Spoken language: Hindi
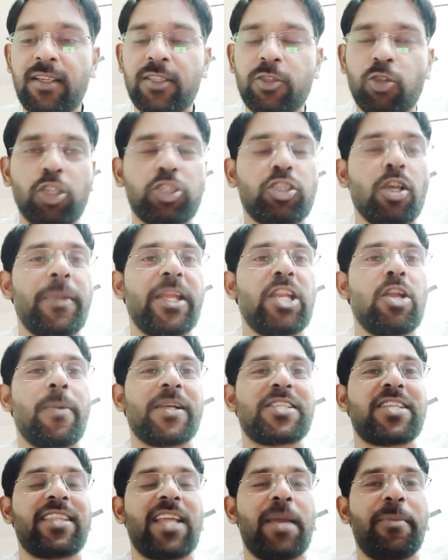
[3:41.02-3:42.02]
दोस्तों वीडियो
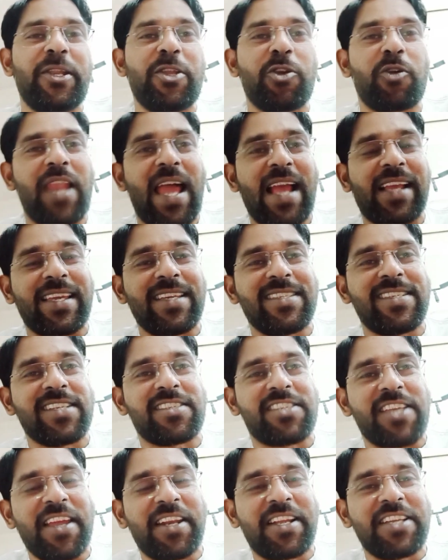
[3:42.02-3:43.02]
पसंद है वीडियो को लाइक कीजिए
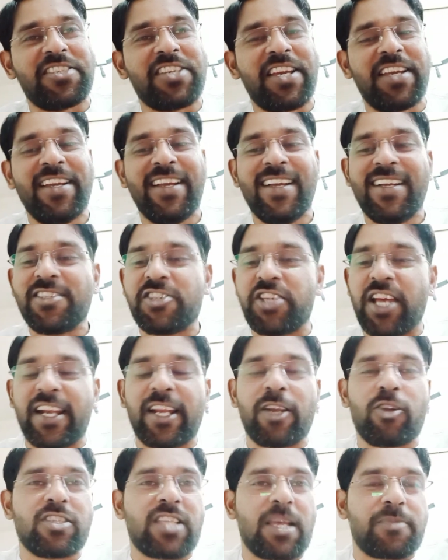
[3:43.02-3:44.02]
शेयर कीजिए
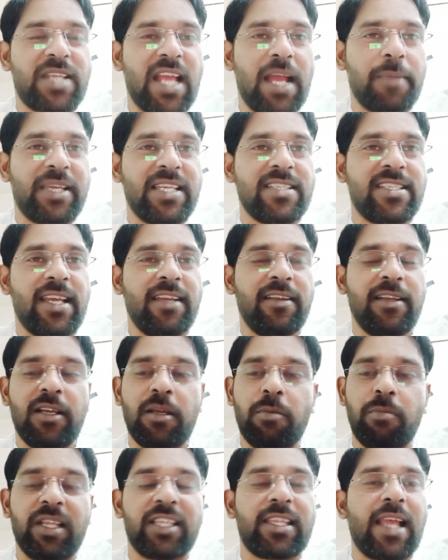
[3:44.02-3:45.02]
चैनल को सब्सक्राइब कीजिए
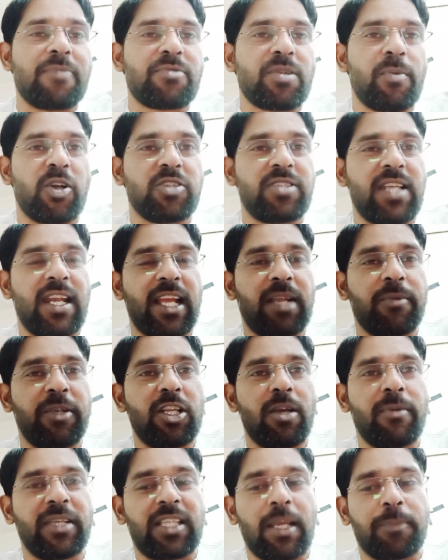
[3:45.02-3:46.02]
मिलते हैं आपसे बहुत जल्द एक
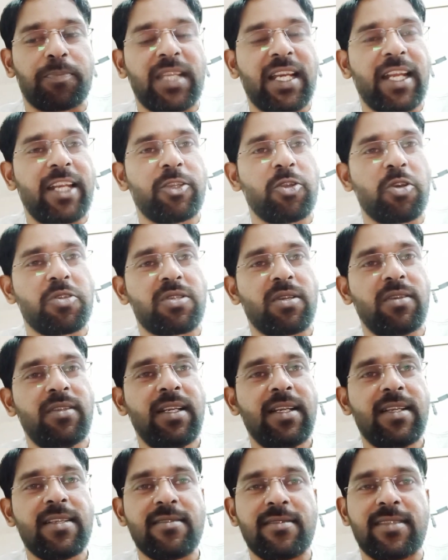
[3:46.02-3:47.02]
वीडियो में तब तक ले दोस्तों
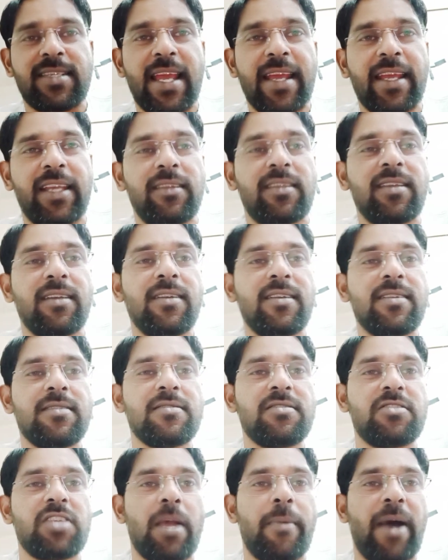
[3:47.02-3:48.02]
जय हिंद
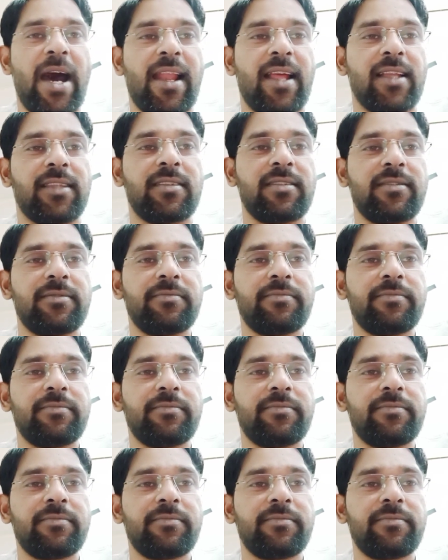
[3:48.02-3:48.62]
जय भारत